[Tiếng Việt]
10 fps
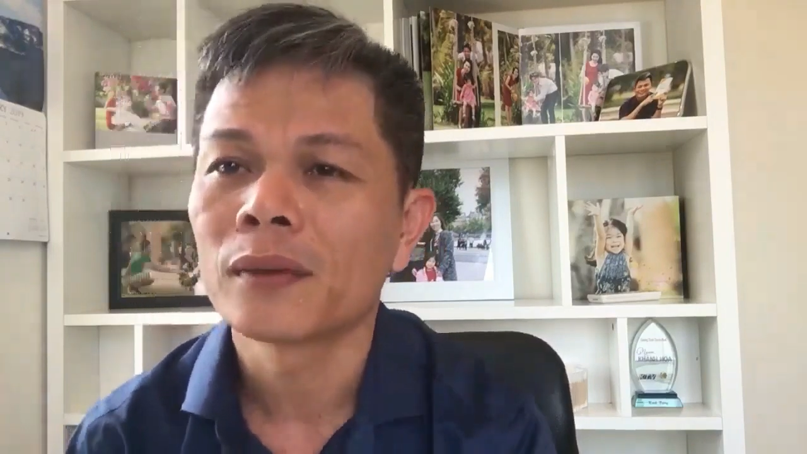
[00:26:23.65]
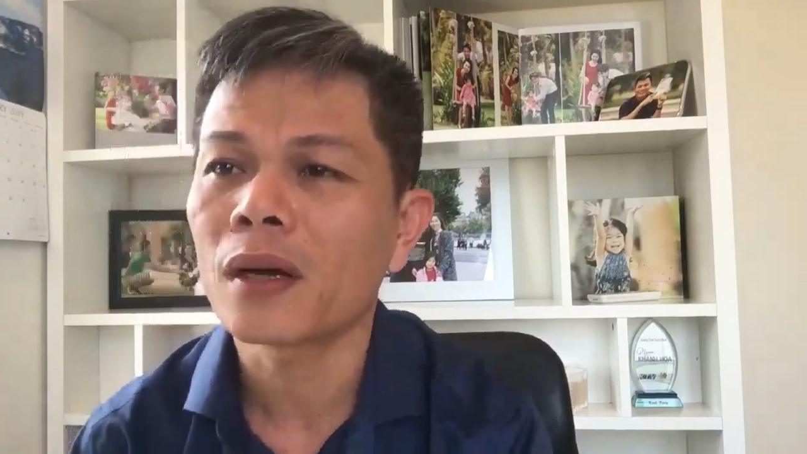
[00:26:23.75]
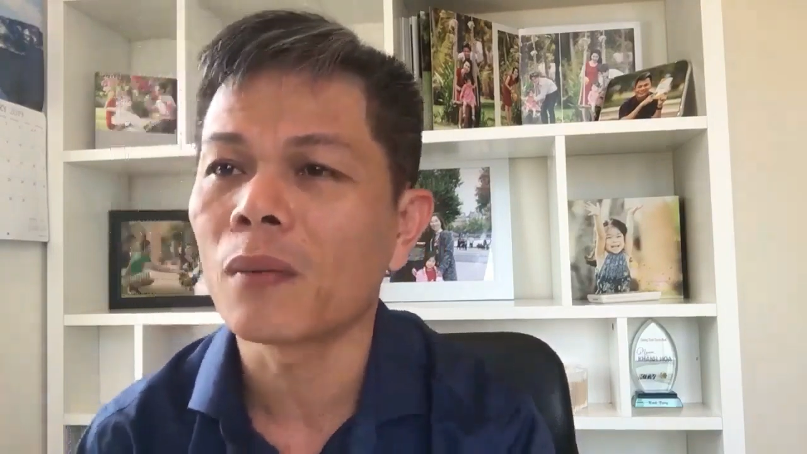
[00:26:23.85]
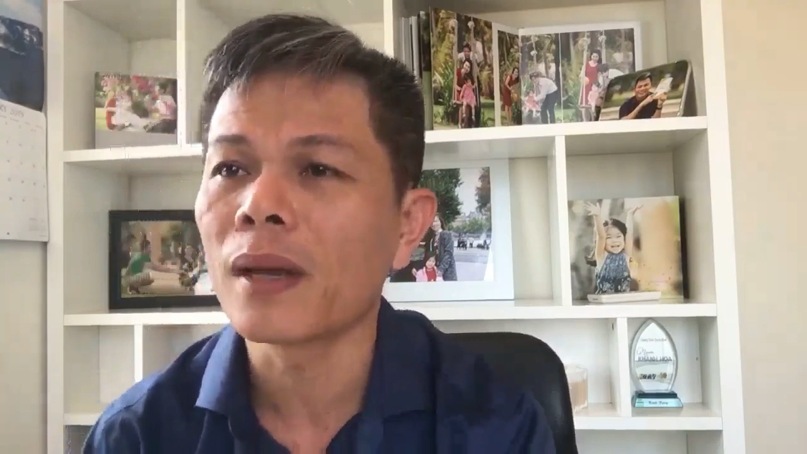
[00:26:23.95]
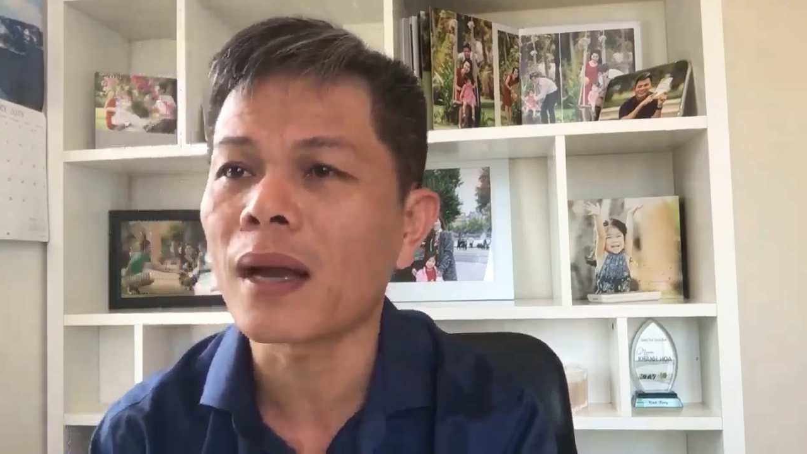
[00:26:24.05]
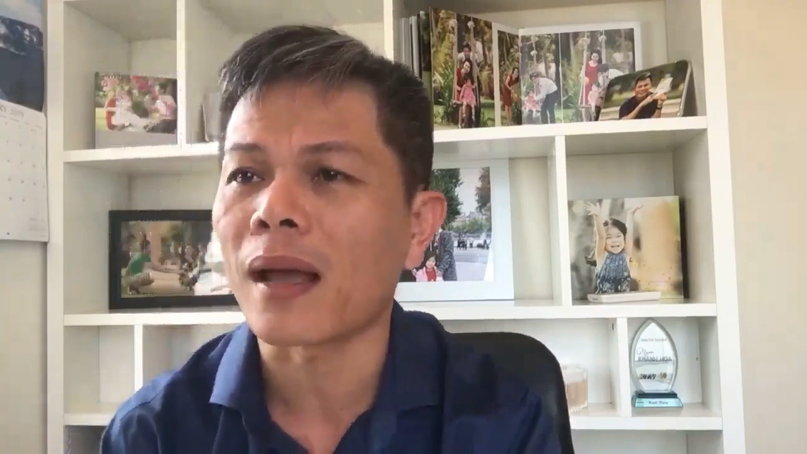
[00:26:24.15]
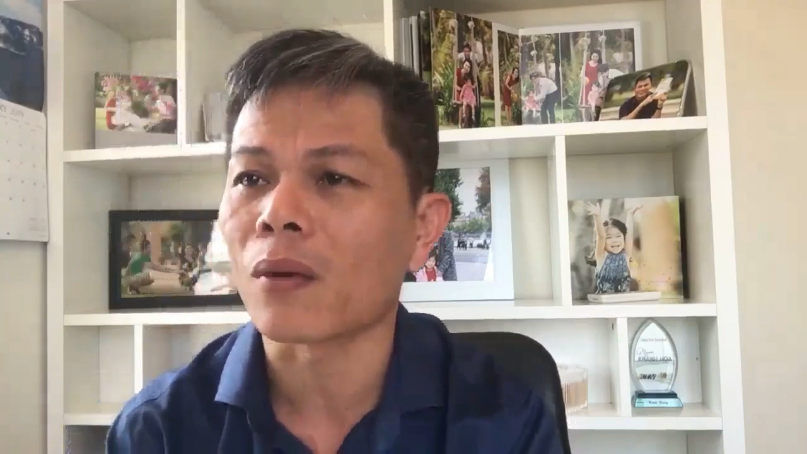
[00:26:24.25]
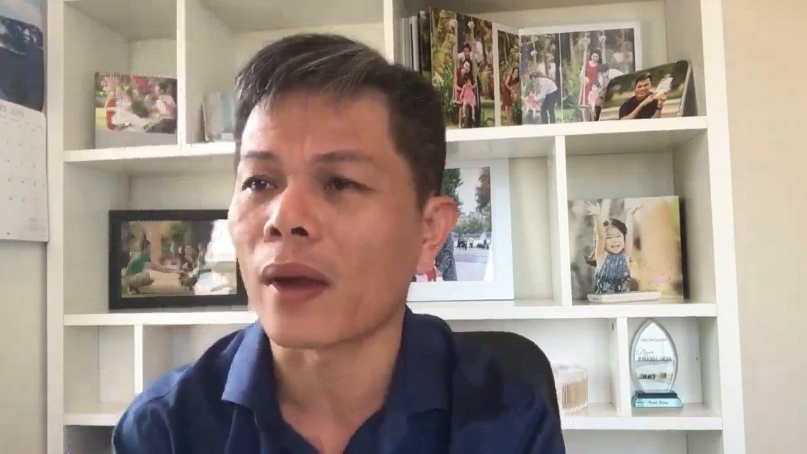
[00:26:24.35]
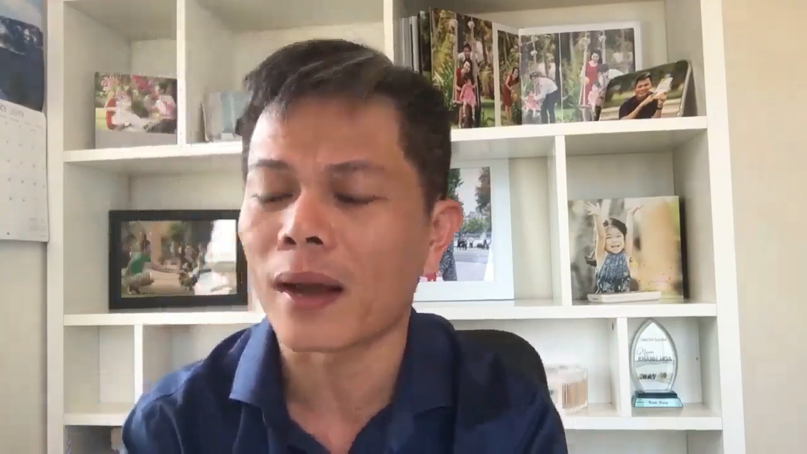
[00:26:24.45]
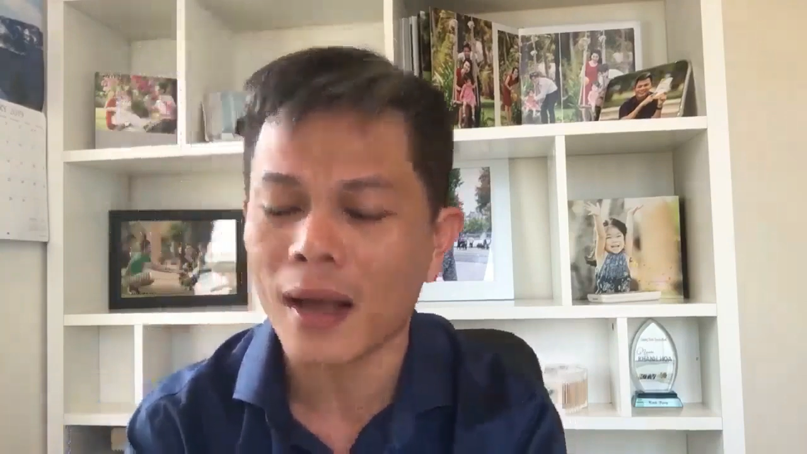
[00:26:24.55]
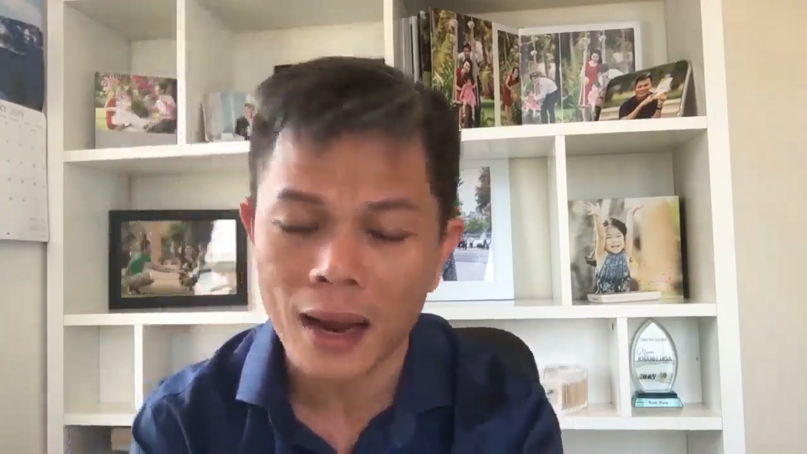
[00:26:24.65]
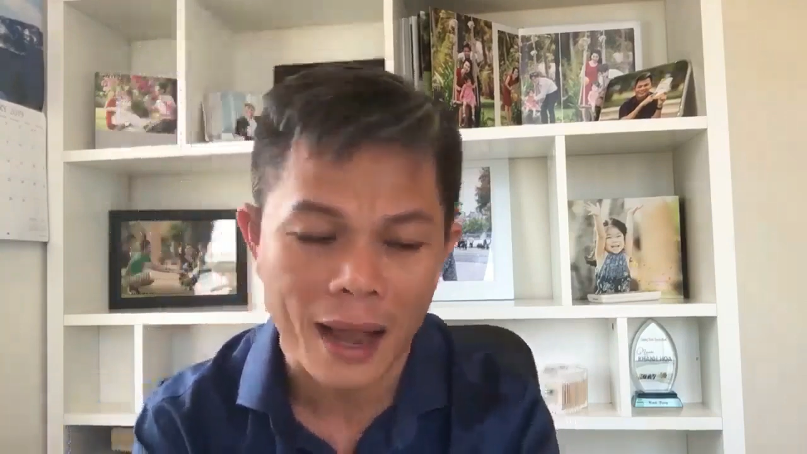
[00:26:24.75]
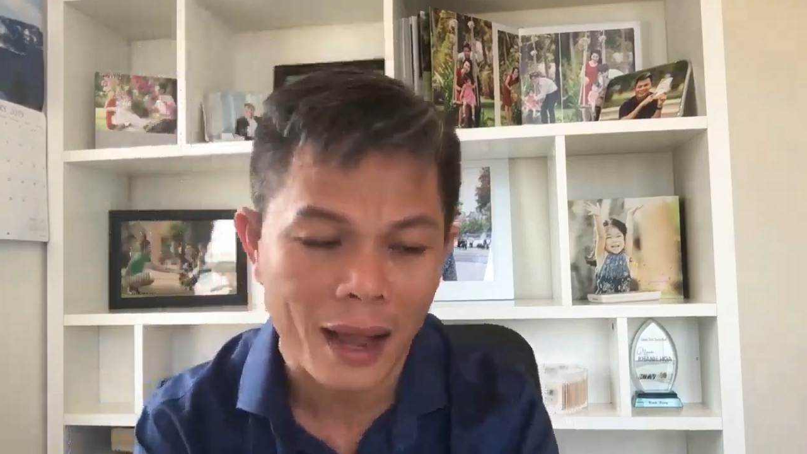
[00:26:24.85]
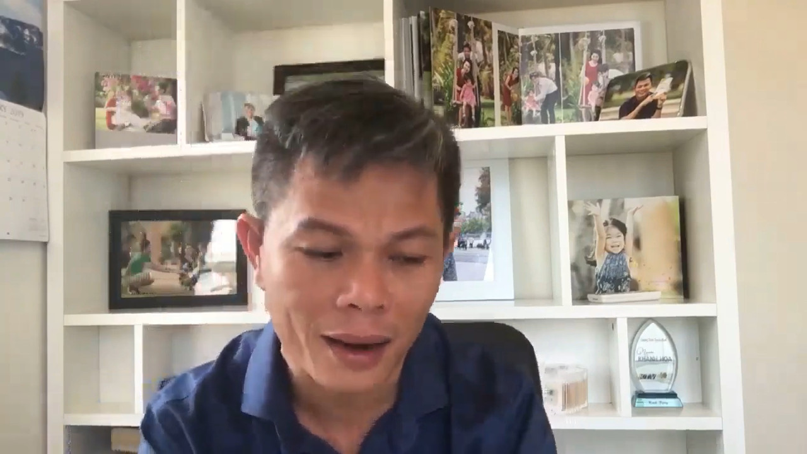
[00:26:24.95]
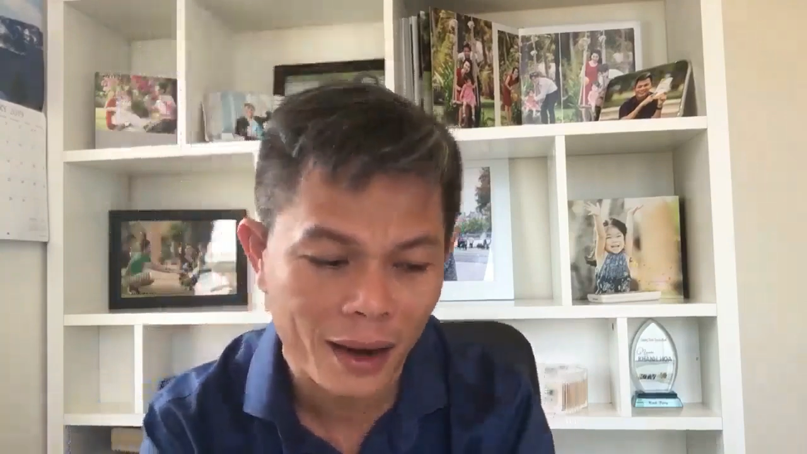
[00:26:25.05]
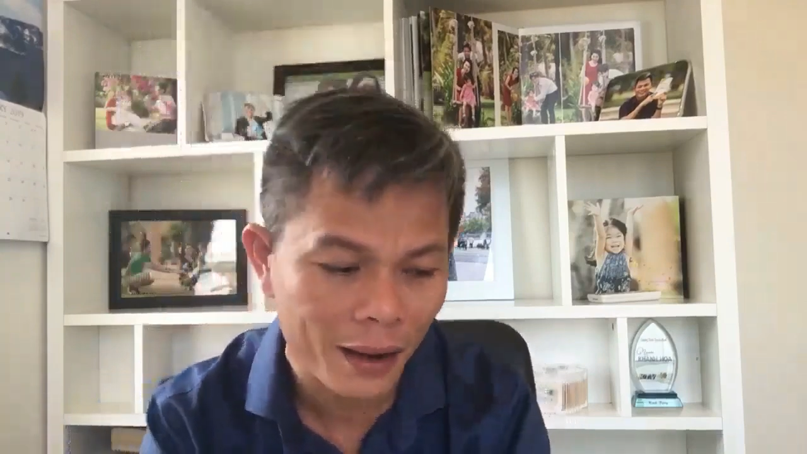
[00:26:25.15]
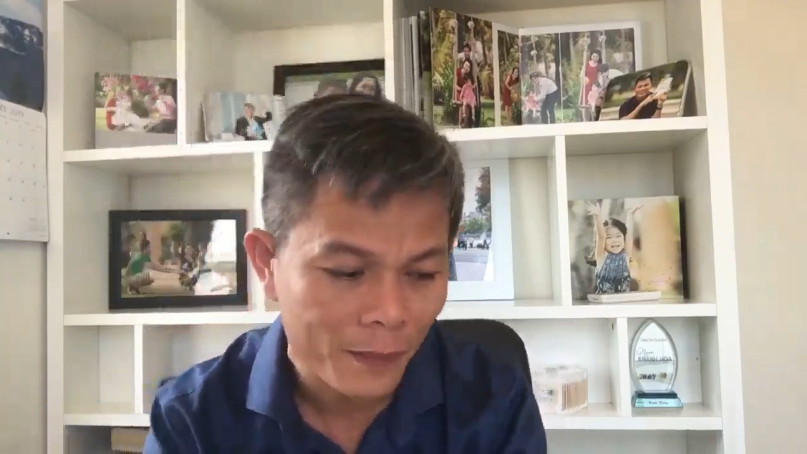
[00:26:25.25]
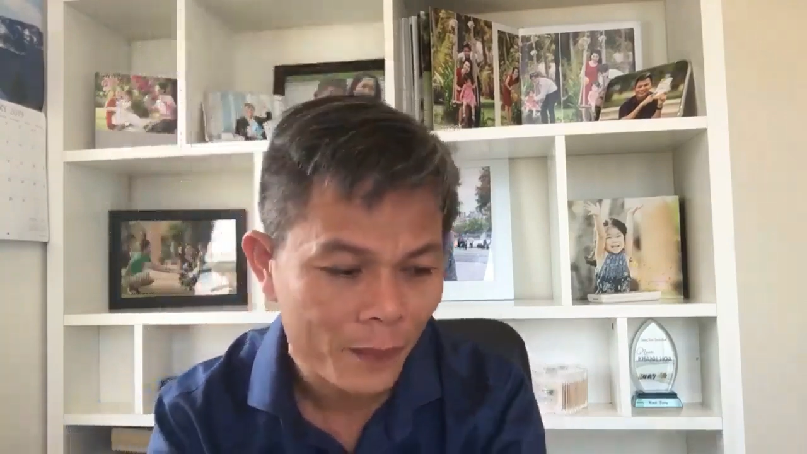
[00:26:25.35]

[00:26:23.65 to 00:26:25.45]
nó không biết ai quen ai lạ hết á